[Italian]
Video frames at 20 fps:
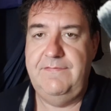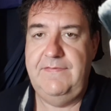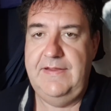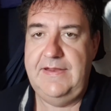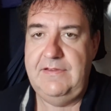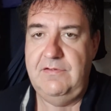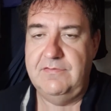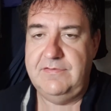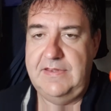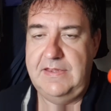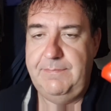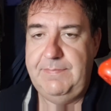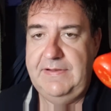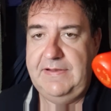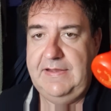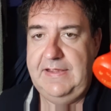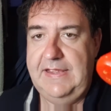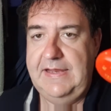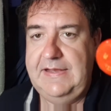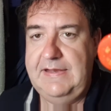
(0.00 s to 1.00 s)
fa gli ottimi
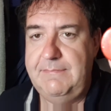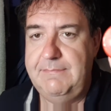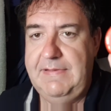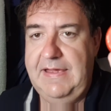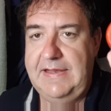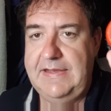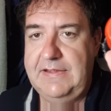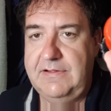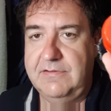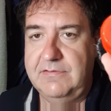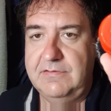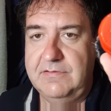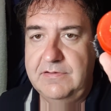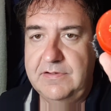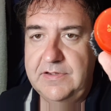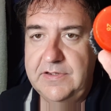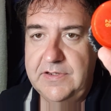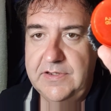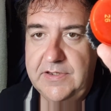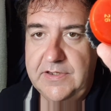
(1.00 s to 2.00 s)
pennelli, manico
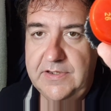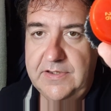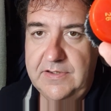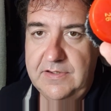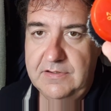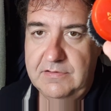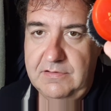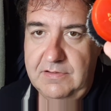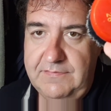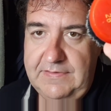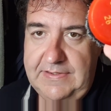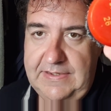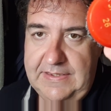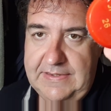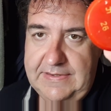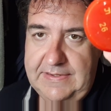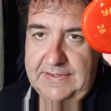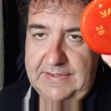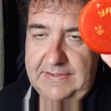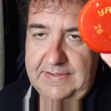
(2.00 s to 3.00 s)
come
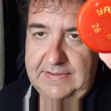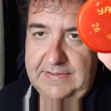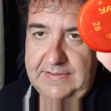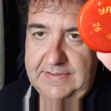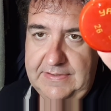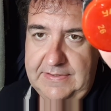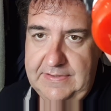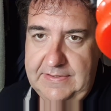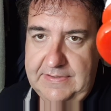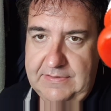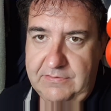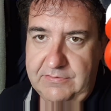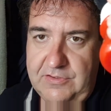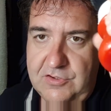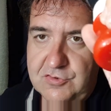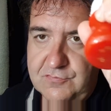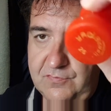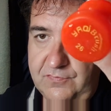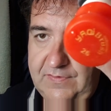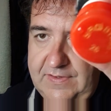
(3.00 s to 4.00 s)
vedete eh, con il
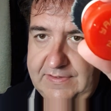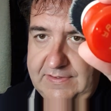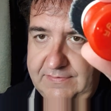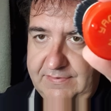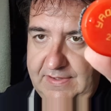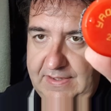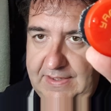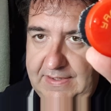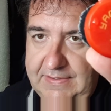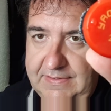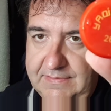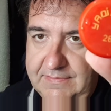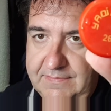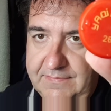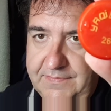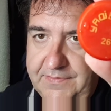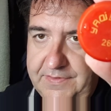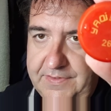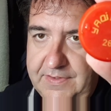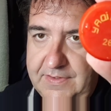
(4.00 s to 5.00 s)
giuffo 26,
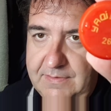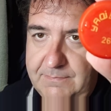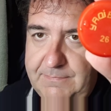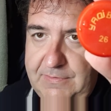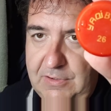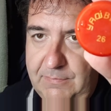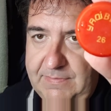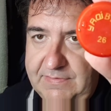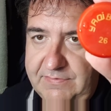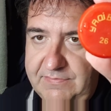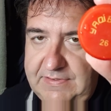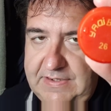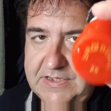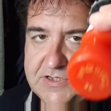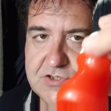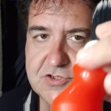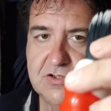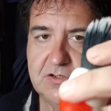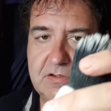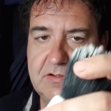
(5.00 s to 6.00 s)
bello
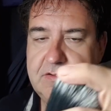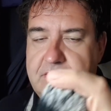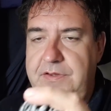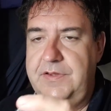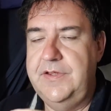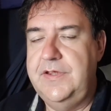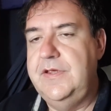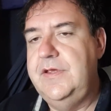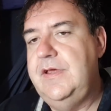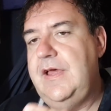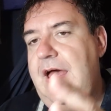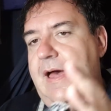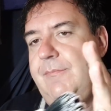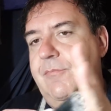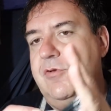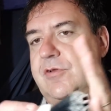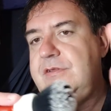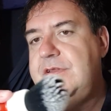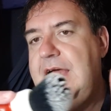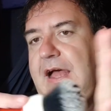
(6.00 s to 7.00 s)
massiccio, ha
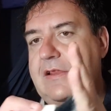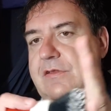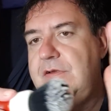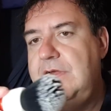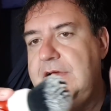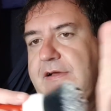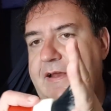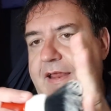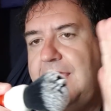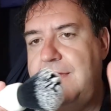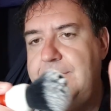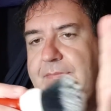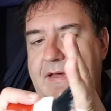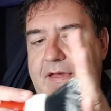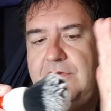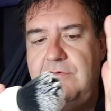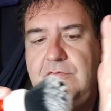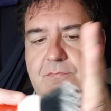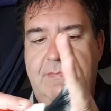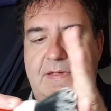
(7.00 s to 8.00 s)
montato la crema
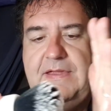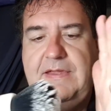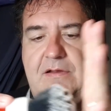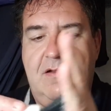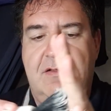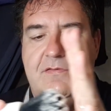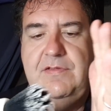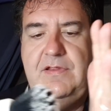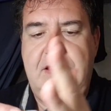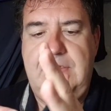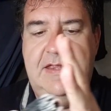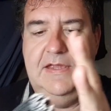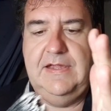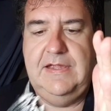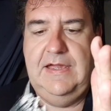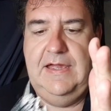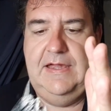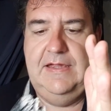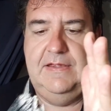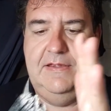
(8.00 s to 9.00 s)
in un men che non si
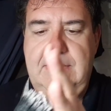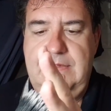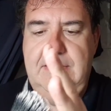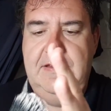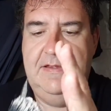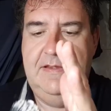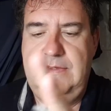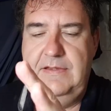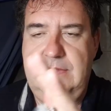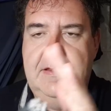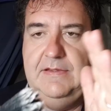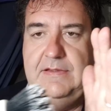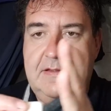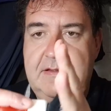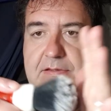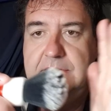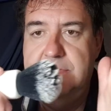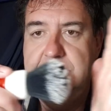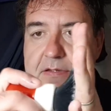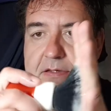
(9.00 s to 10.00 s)
dica
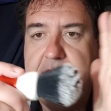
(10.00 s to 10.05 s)
eh,